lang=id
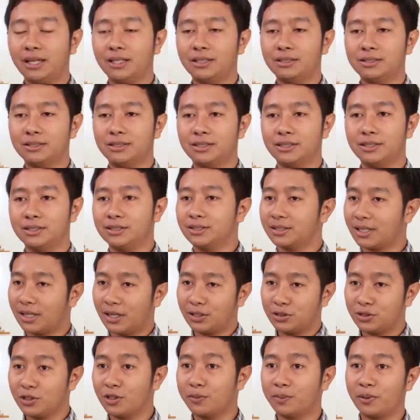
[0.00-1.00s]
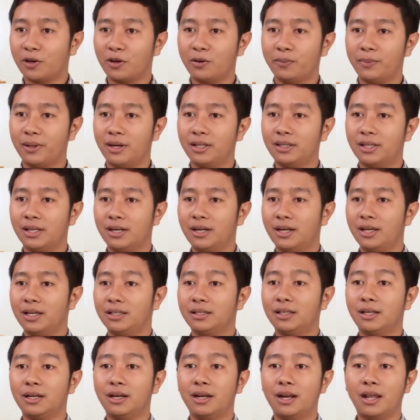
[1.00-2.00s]
yang uh, sekarang cukup recommended adalah
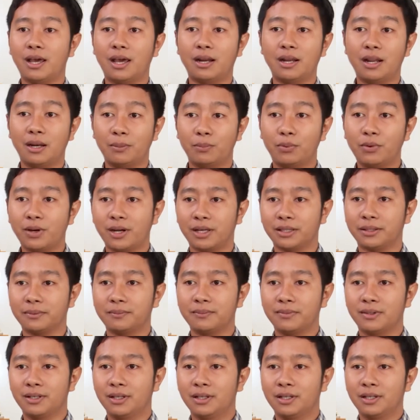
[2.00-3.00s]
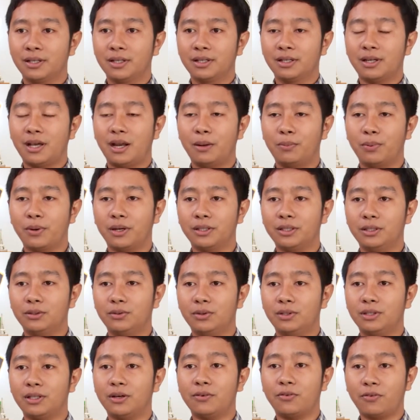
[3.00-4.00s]
kita ada alpukat. Alpukat itu
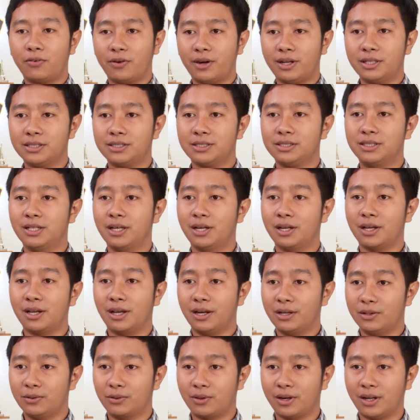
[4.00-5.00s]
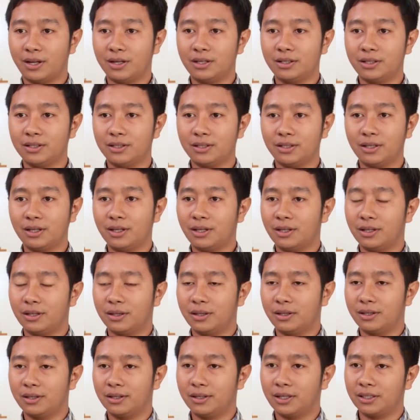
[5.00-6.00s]
kita fresh dari Kaliurang,
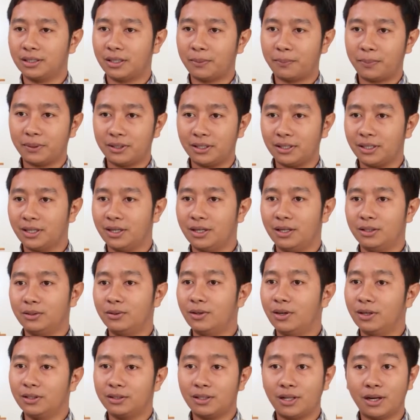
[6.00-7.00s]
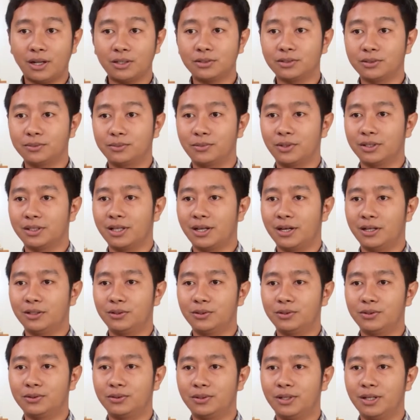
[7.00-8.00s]
uh, eh, kita petik hari itu dan kita langsung buat hari
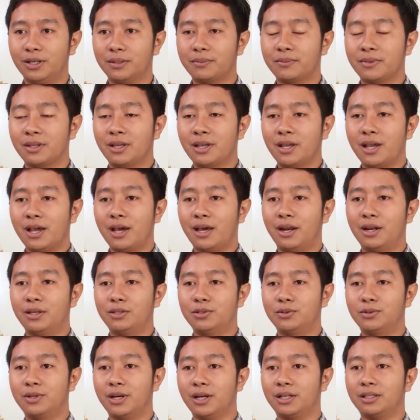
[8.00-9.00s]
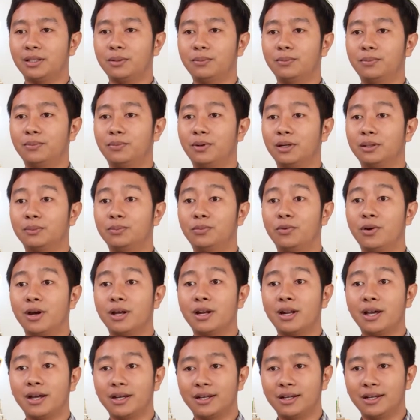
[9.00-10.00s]
itu juga. Ada juga kita buat
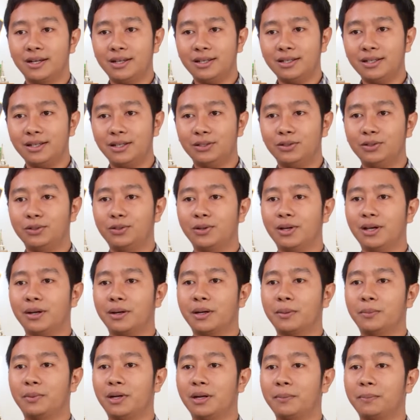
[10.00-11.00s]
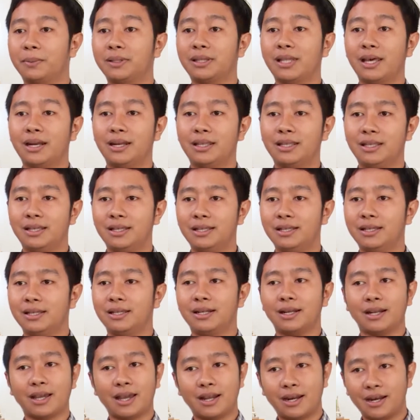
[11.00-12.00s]
buah naga, itu juga kebetulan petaninya
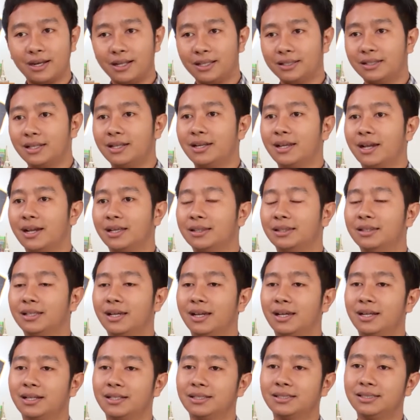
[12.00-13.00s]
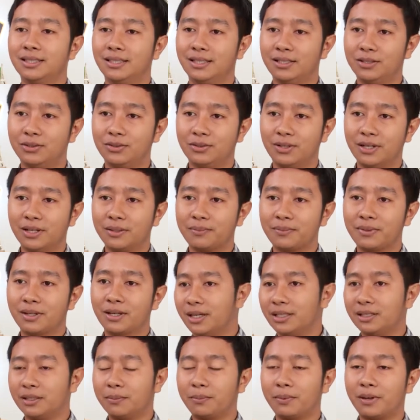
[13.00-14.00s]
rekanan kita dekat dengan sini juga.
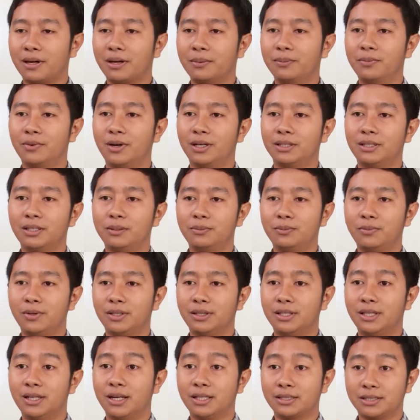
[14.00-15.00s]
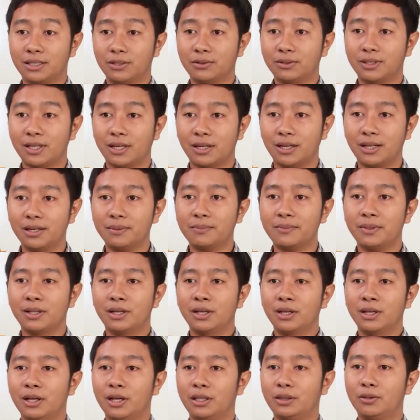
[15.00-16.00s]
Kita pernah buatin buat dinas kehutanan,
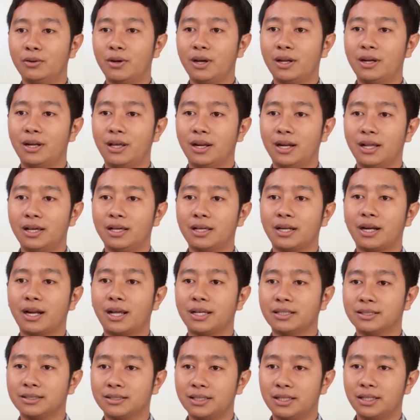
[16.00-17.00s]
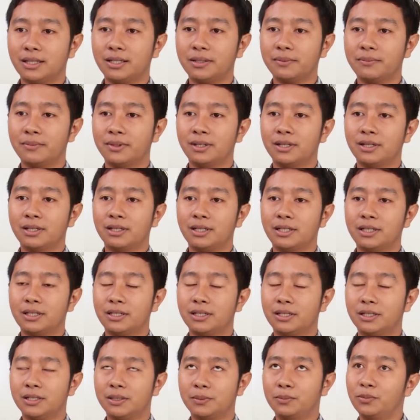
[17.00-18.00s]
itu adalah rasa
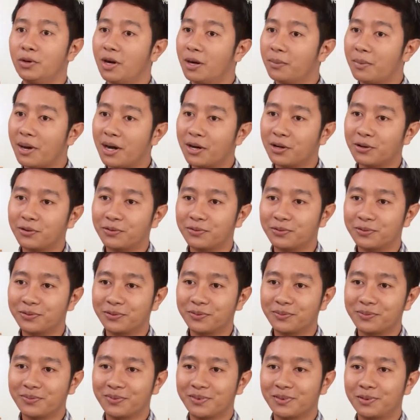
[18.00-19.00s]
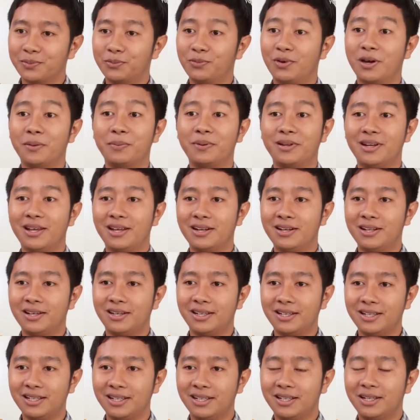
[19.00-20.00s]
uh, buah mangrove, buah
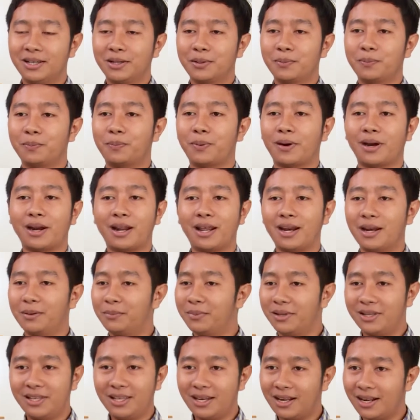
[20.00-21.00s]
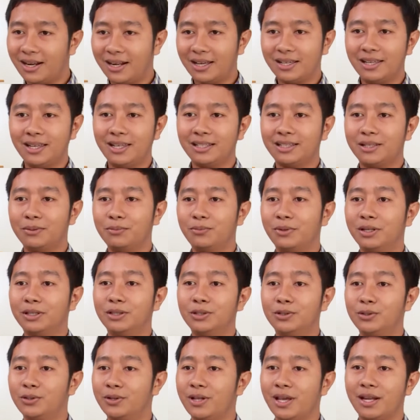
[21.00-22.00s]
pidada. Pernah lebih gila lagi kita buat
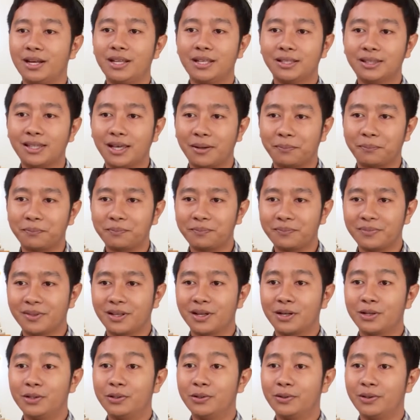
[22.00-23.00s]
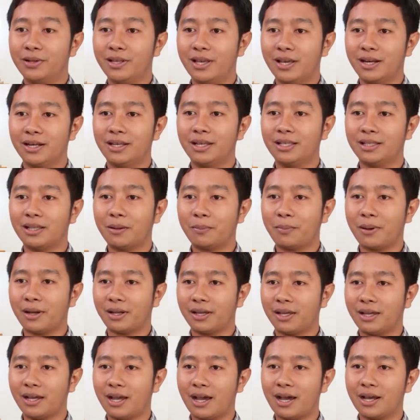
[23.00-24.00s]
durian hitam. Durian kita
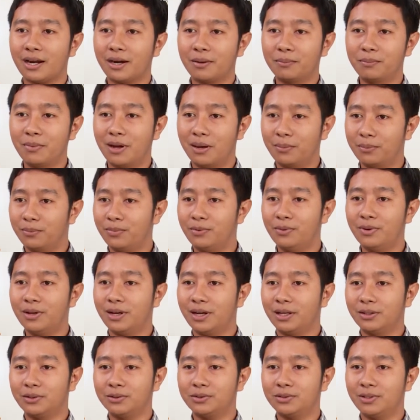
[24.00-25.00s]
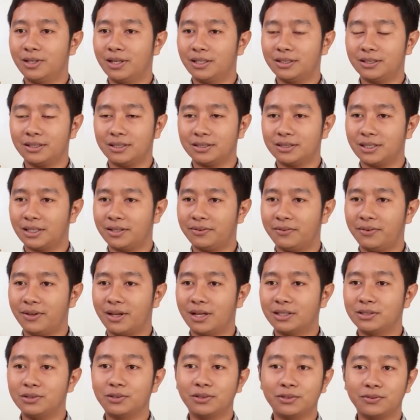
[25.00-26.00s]
pakai arang bambu yang itu sudah
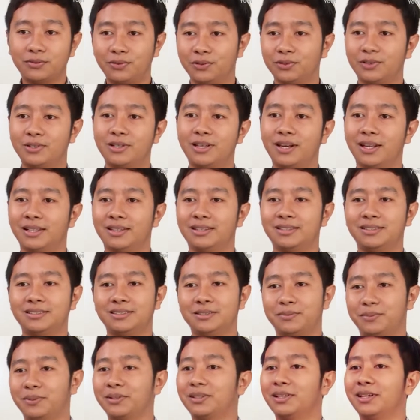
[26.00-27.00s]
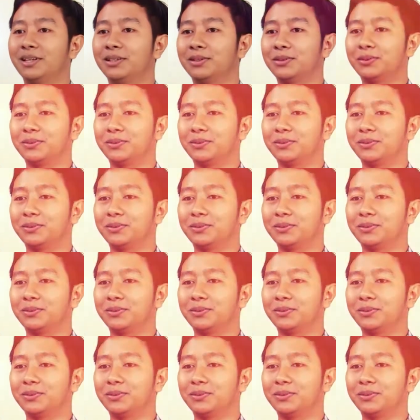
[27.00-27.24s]
tersertifikasi untuk food grade, seperti